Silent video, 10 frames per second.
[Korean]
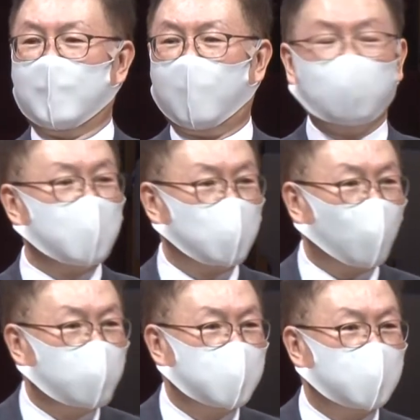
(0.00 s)
근데
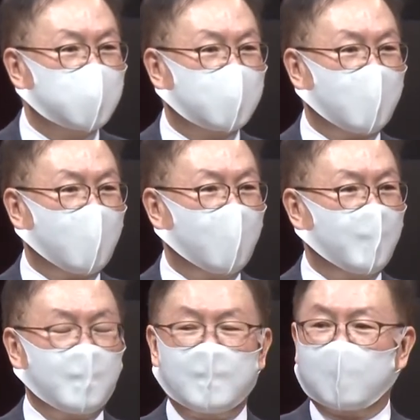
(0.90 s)
조금 있으니까
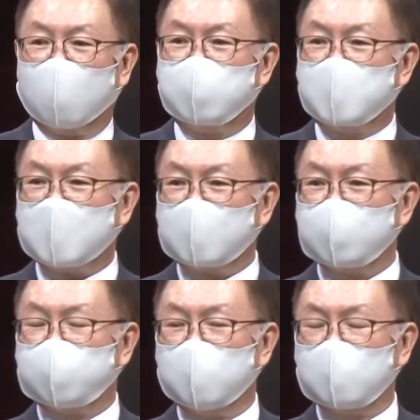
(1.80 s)

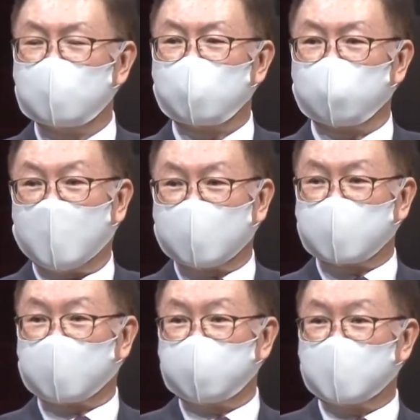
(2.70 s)
갑자기 붉은
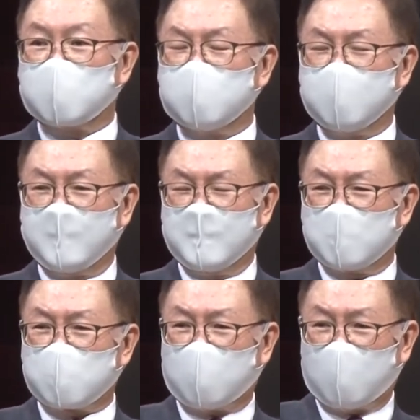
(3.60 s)
주황색 빛이
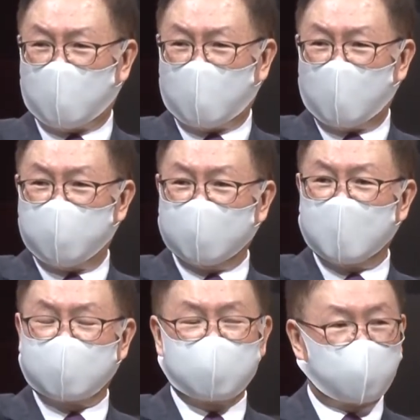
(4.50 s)
저
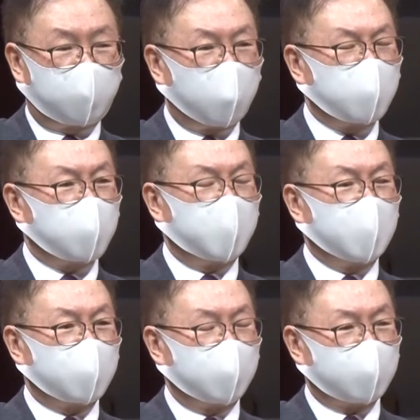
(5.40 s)
바다끝
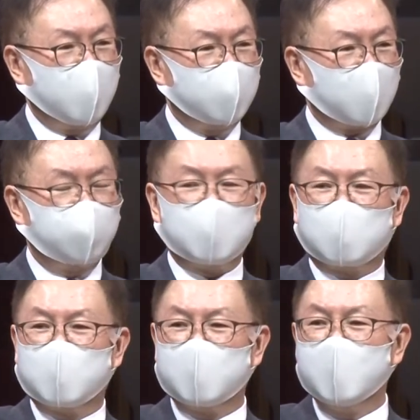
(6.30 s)
수평선에서 살짝
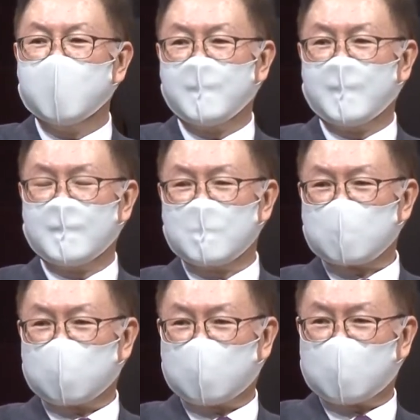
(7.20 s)
비치더니
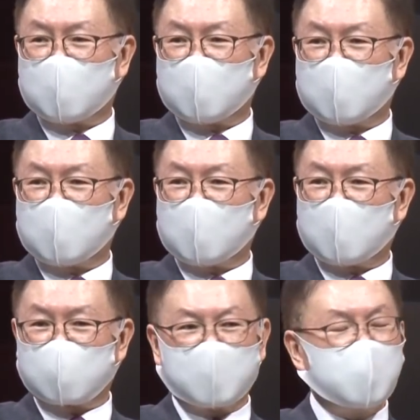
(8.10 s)

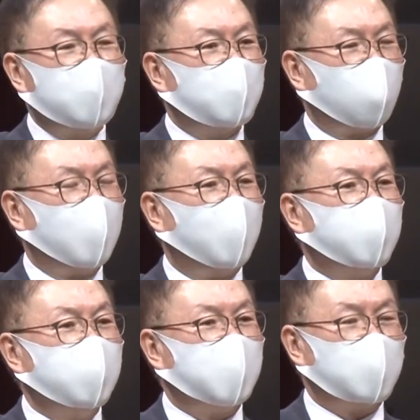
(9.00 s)
서서히 이
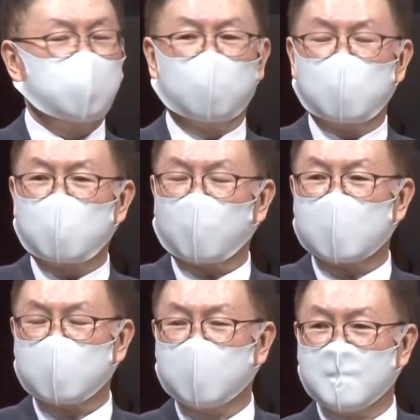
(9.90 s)
태양이 마치
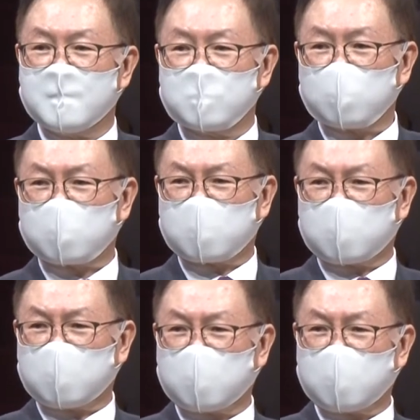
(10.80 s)
물속에서
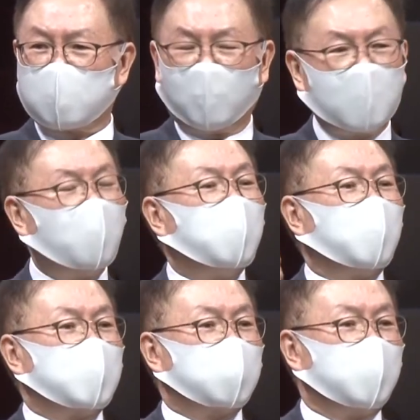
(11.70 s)
쫙 올라오는
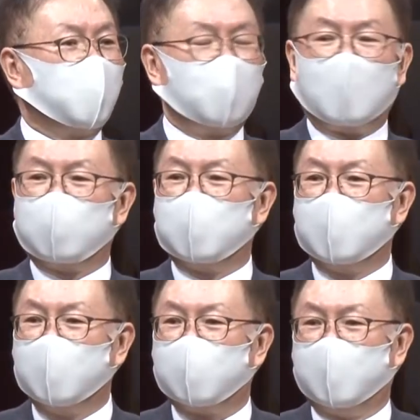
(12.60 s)
것처럼
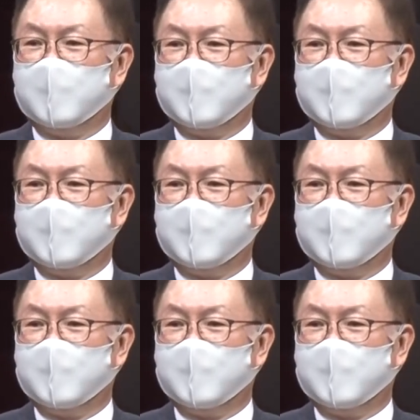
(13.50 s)
올라오는데요.